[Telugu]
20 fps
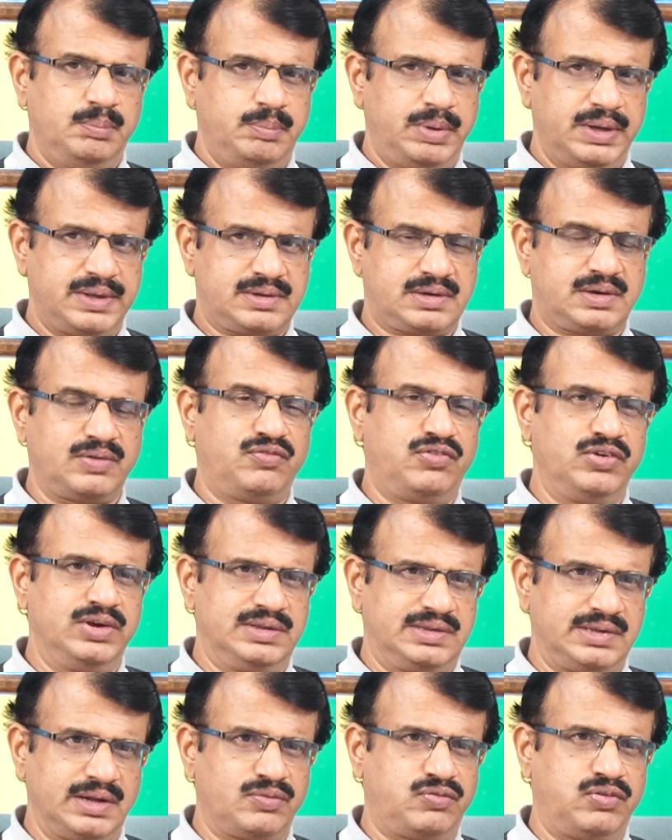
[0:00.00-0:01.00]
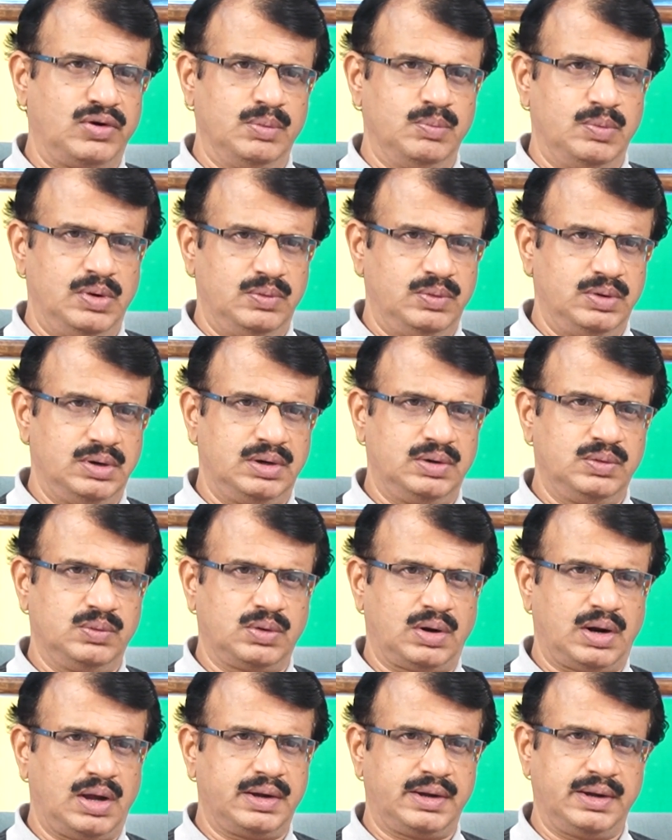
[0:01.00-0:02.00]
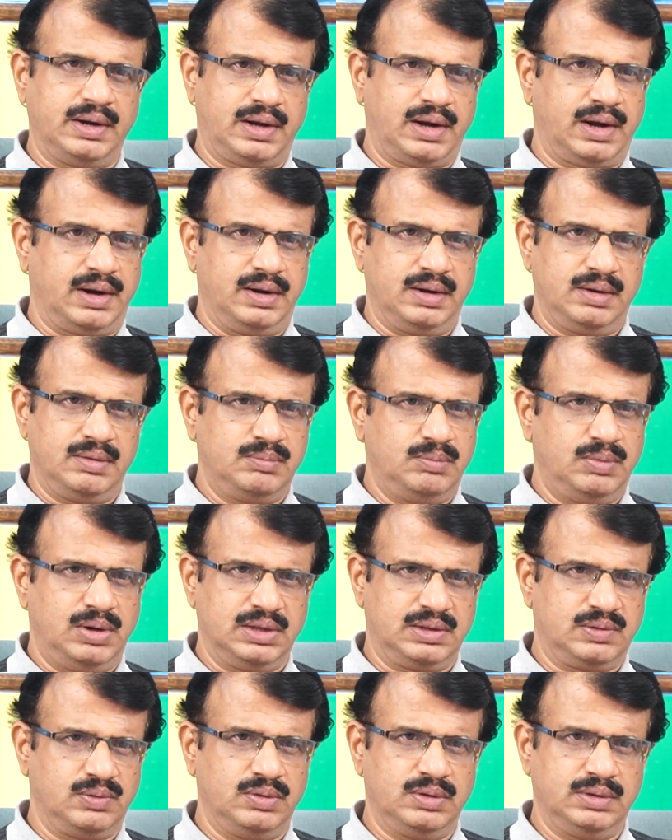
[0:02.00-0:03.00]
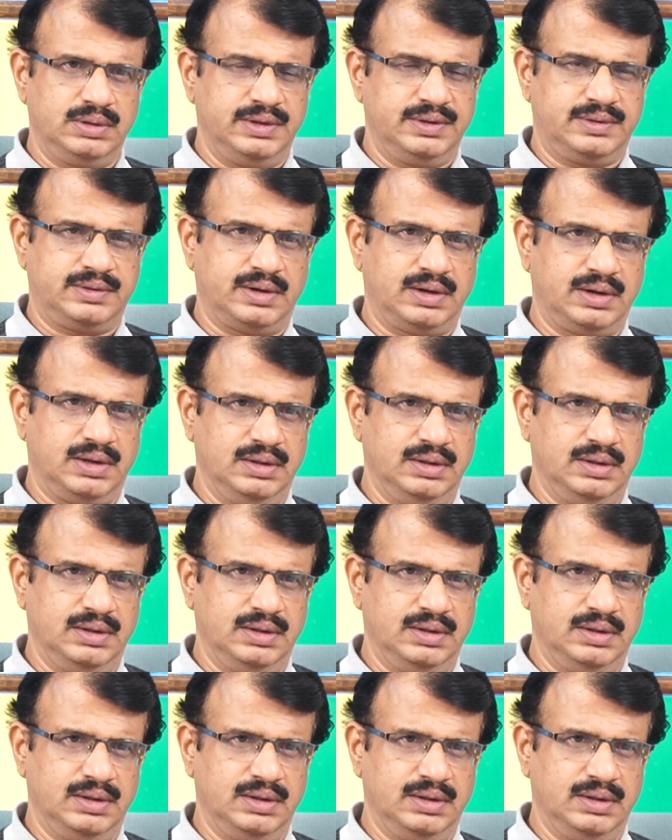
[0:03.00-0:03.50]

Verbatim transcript: బెస్ట్ ఫీచర్ ఫిల్మ్ అవార్డు రాకెటరీ మాధవన్ చేశాడు